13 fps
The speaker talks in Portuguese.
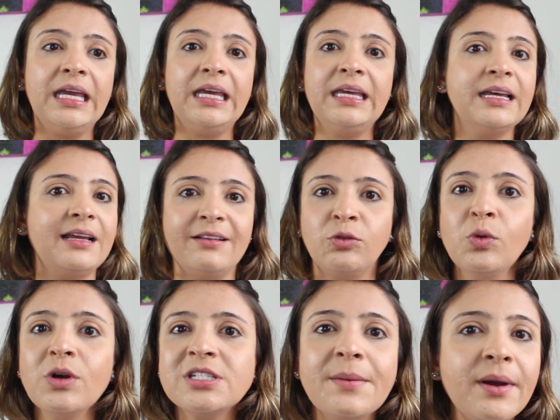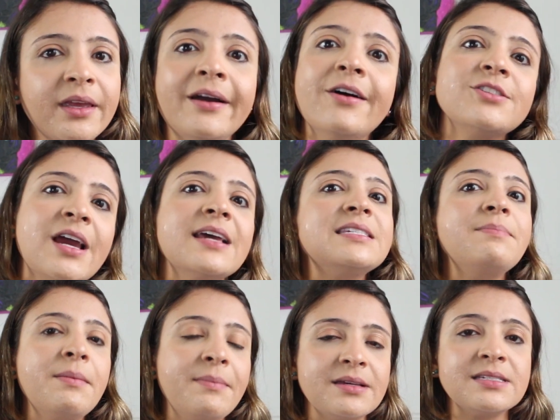E duas da manhã eu já
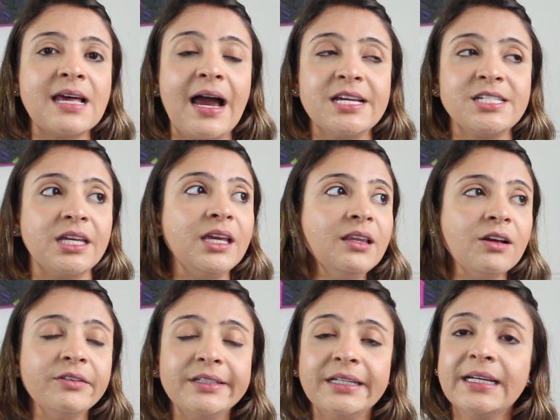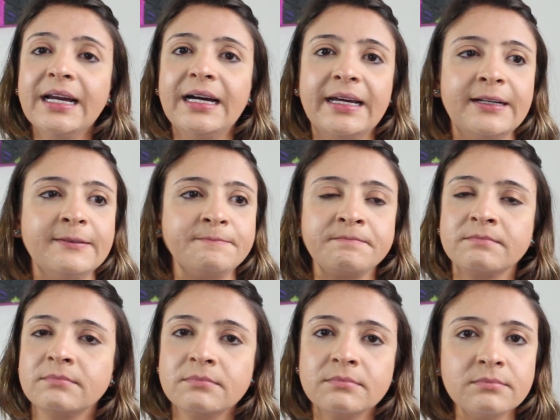recebi mensagem. Então eu falei, cara,
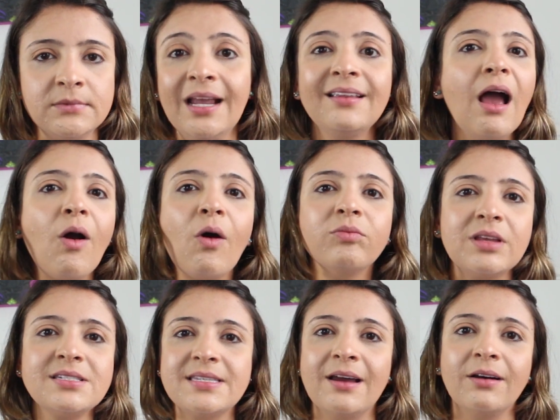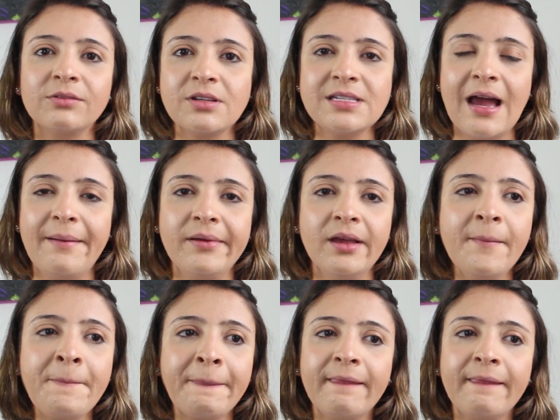o que, está acontecendo, sabe?